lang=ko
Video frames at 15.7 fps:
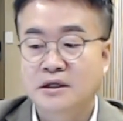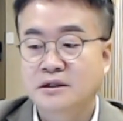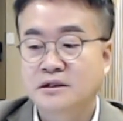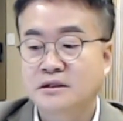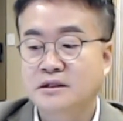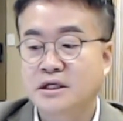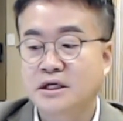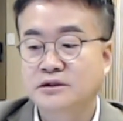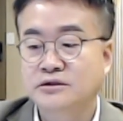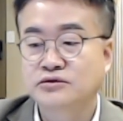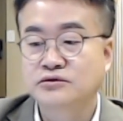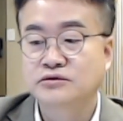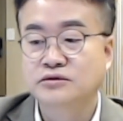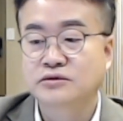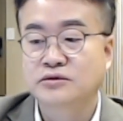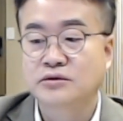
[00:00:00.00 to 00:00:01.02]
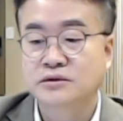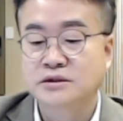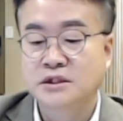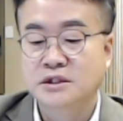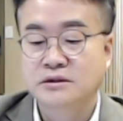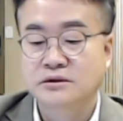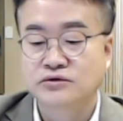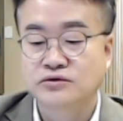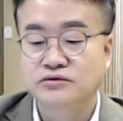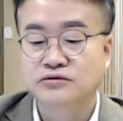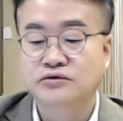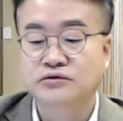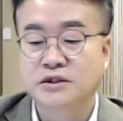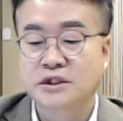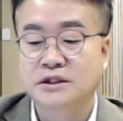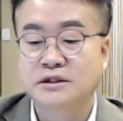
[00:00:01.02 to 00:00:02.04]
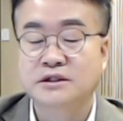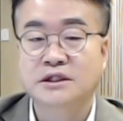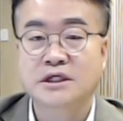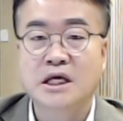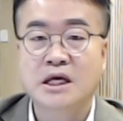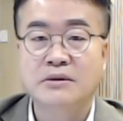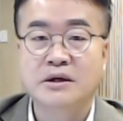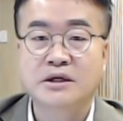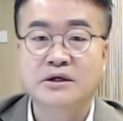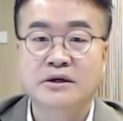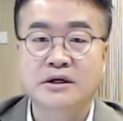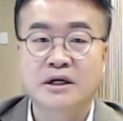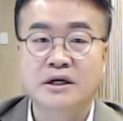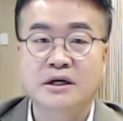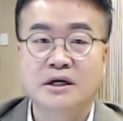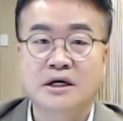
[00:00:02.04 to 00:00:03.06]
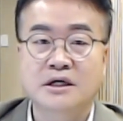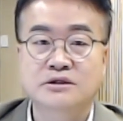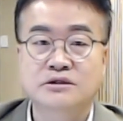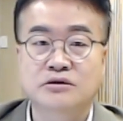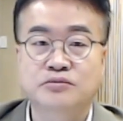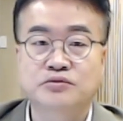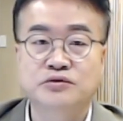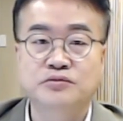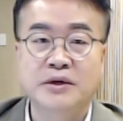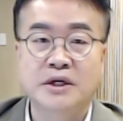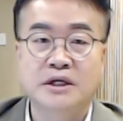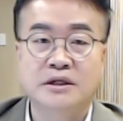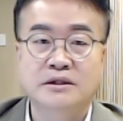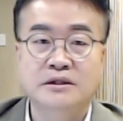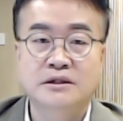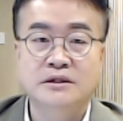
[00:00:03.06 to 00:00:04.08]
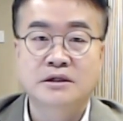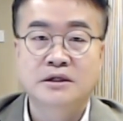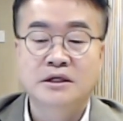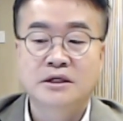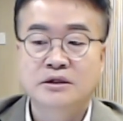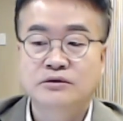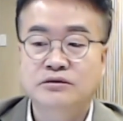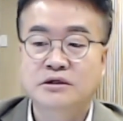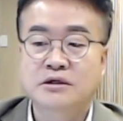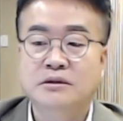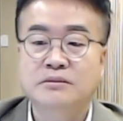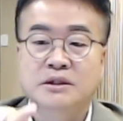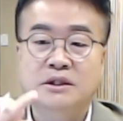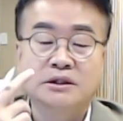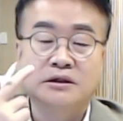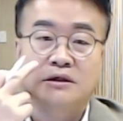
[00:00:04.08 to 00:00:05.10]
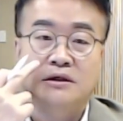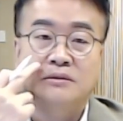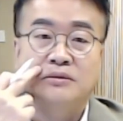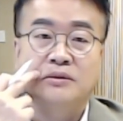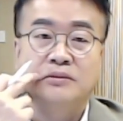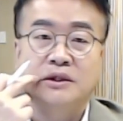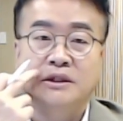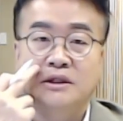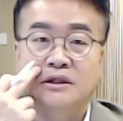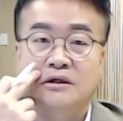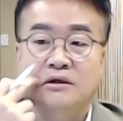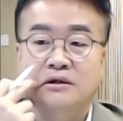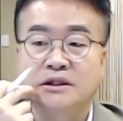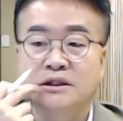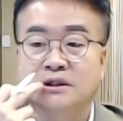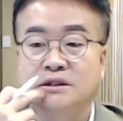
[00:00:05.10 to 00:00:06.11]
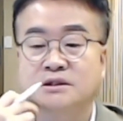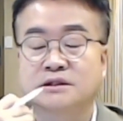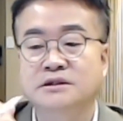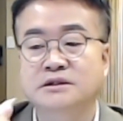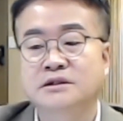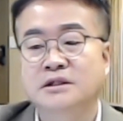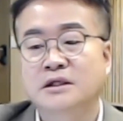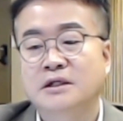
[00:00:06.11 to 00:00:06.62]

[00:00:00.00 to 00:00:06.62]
근데 중국 공 중국인들이 해외 여행 가가지고 부패를 훑어버리는 걸 보면은 거의 그